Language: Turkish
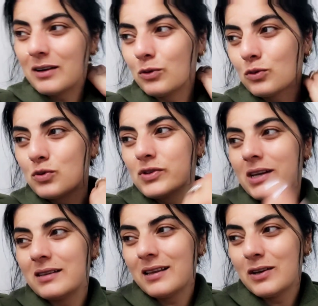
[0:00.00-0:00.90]
Onun
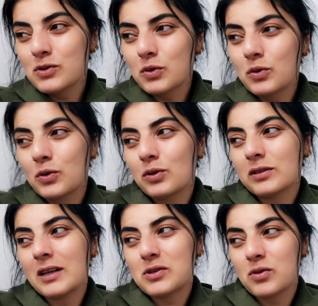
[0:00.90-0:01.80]
üzerine televizyon
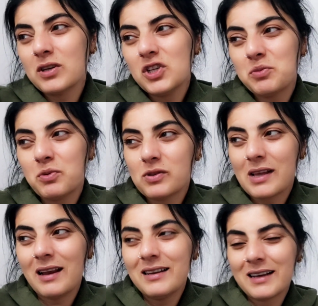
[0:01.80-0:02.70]
kurulduktan sonra hiçbir
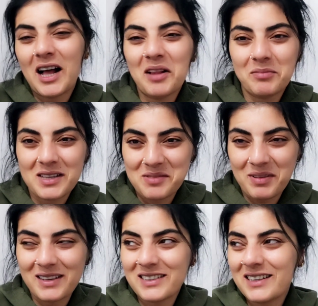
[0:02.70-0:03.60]
özelliği kalmaz
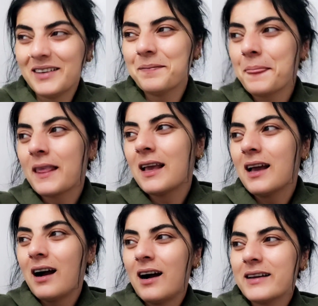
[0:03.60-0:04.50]
bence.
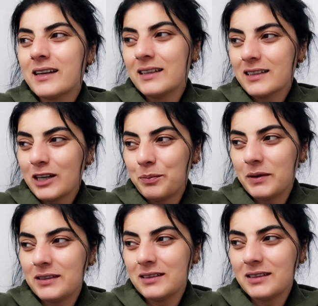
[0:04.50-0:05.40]
Aynaları
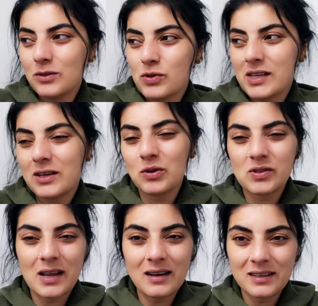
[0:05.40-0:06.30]
kapanır, üzerinin
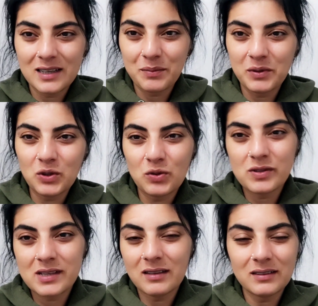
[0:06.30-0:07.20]
özelliği kapanır. O
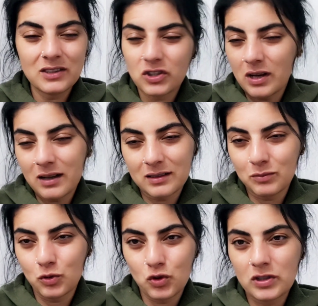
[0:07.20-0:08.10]
yüzden hiç aklımın
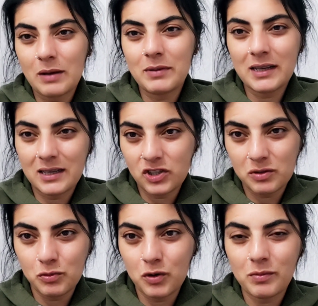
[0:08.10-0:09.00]
ucundan bile
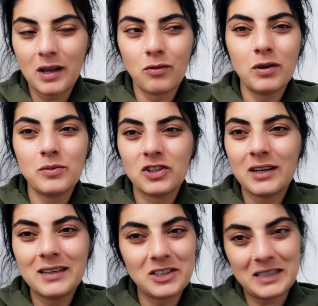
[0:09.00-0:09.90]
geçirmiyorum yani öyle bir
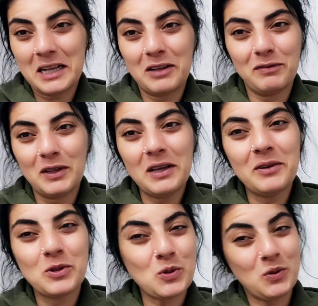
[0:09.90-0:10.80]
şeyi hiç teklifte
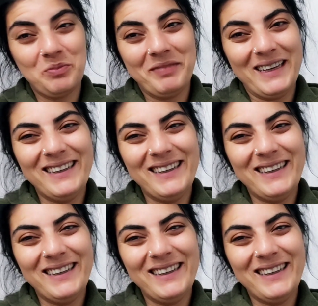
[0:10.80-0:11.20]
sunmayın.